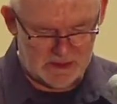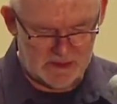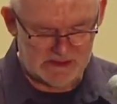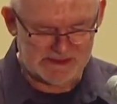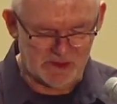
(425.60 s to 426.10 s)

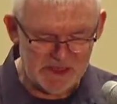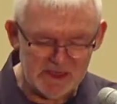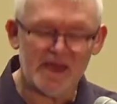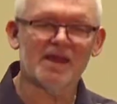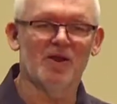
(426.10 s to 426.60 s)
co
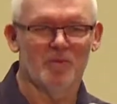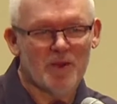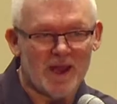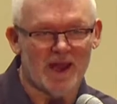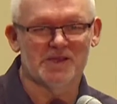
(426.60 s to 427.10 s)
innego
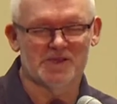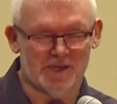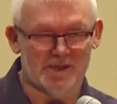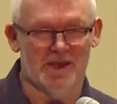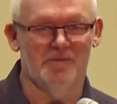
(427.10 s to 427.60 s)
pcha
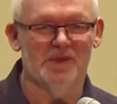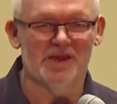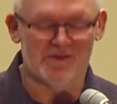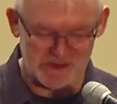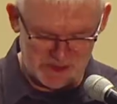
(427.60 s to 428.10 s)
się na
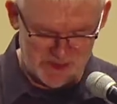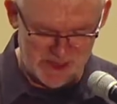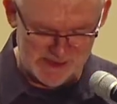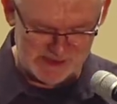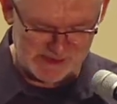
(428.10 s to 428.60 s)
pierwsze
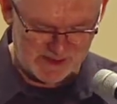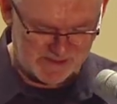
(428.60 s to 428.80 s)
miejsce